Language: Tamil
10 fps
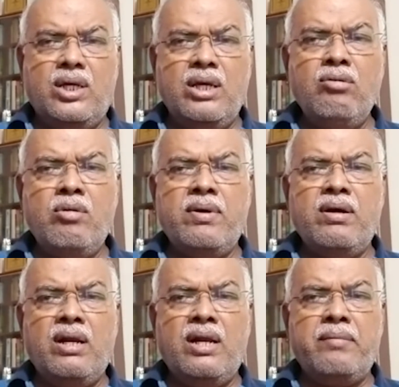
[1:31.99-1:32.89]
இன்னொரு
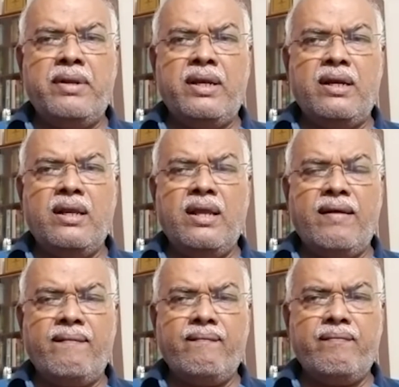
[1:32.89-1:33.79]
பக்கம் என்ன அப்படின்னு கேட்டிங்கன்னா
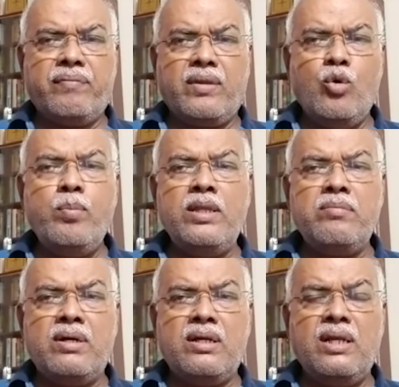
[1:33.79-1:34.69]
உற்பத்தி
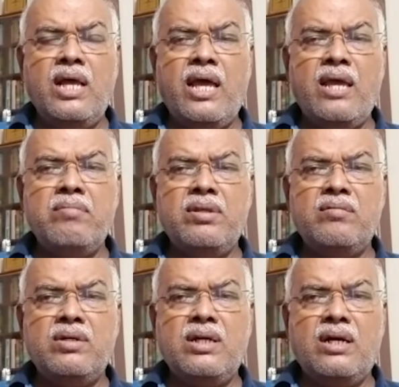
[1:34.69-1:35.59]
பண்ணுறதுல ஐம்பது
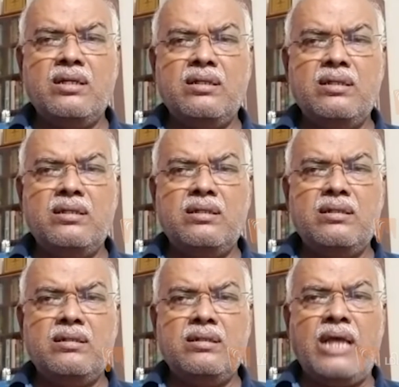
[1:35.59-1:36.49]
விழுக்காடு
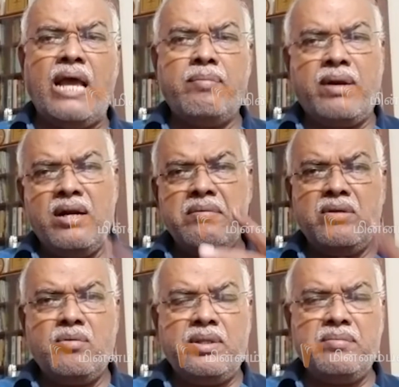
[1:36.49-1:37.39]
யார் இப்போ ரெண்டு
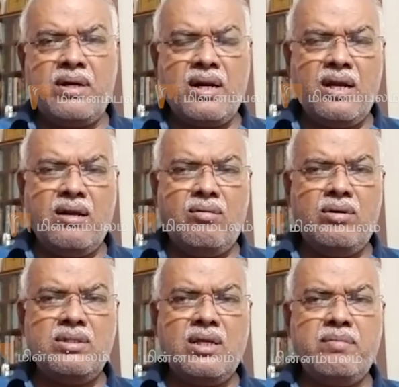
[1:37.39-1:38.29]
பேரும் உற்பத்தி பண்ணுறா
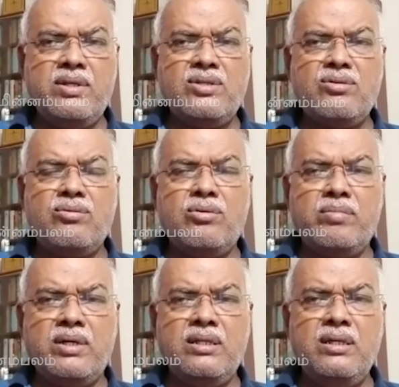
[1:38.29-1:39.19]
ஒன்று சீரம் இன்ஸ்டியூட்னு ஒன்று
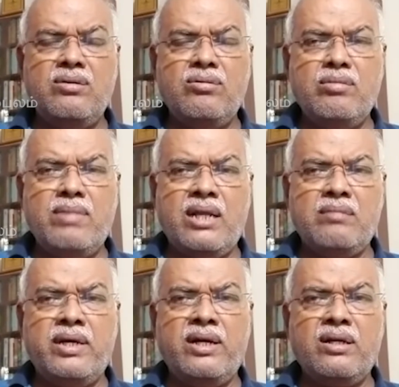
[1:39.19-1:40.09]
பண்ணது இன்னும் வந்து
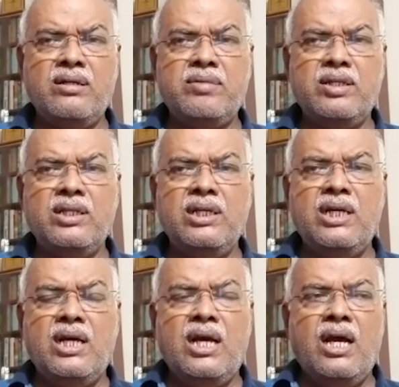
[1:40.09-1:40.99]
பாரத் பயோடெக்னு பண்ணுறது
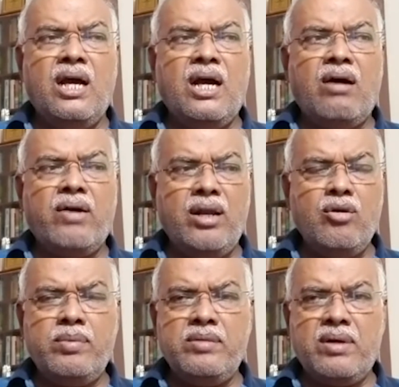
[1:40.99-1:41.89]
அவங்க என்ன
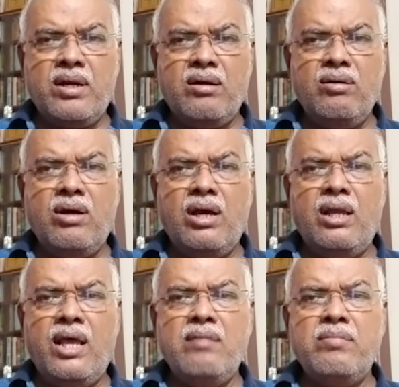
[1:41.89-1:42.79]
உற்பத்தி பண்ணுறாங்களோ
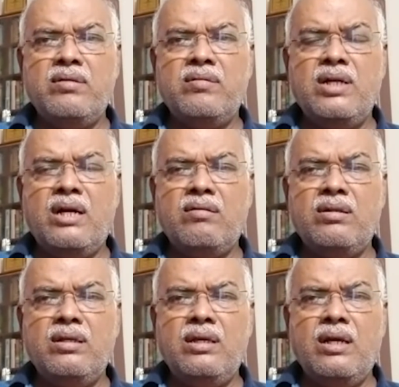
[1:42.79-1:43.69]
அதில் ஐம்பது விழுக்காடை
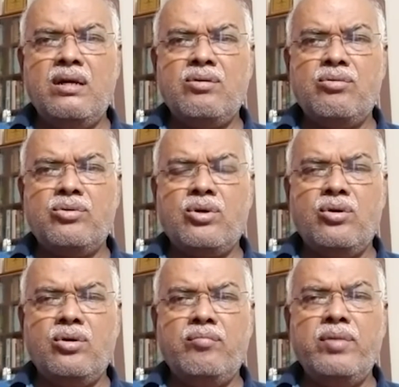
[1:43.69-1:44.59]
வந்து எங்கள்கிட்ட
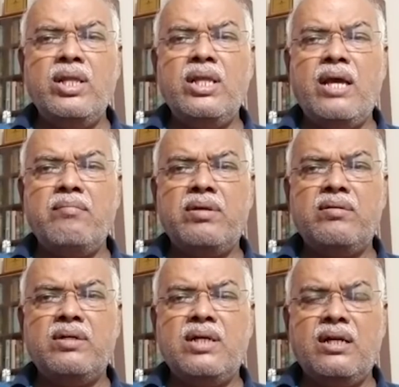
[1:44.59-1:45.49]
கொடுத்துடணும் மீதி ஐம்பது
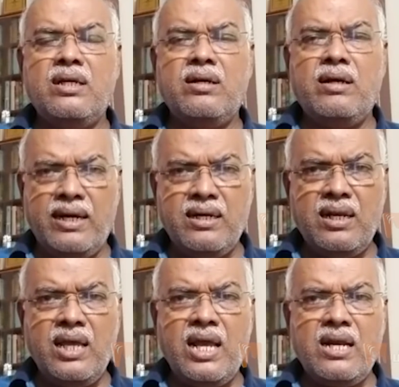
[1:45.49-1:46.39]
விழுக்காடு
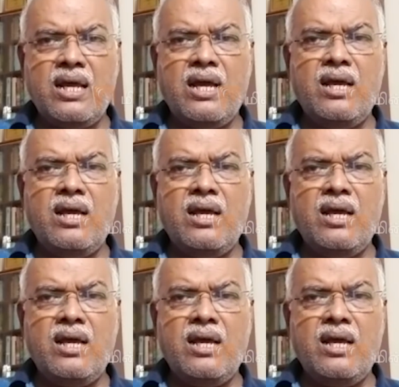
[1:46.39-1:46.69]
எங்கள்கிட்டனா யார்கிட்ட